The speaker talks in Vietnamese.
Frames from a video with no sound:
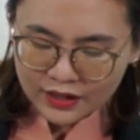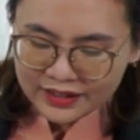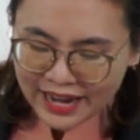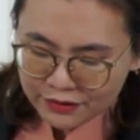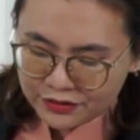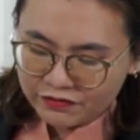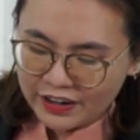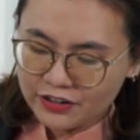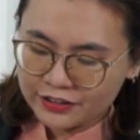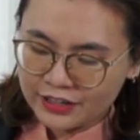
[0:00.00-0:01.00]
đeo phải
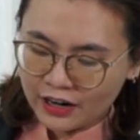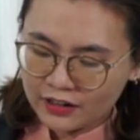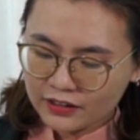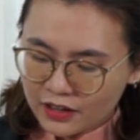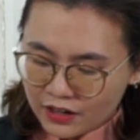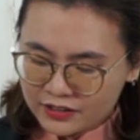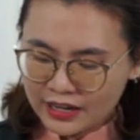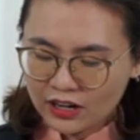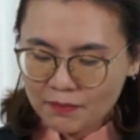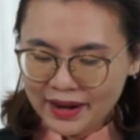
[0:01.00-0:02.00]
được nhẫn sẽ
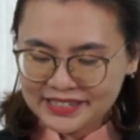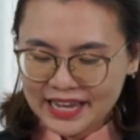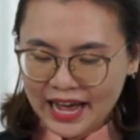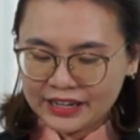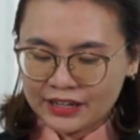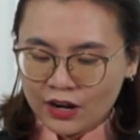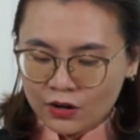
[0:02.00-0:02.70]
có mang giày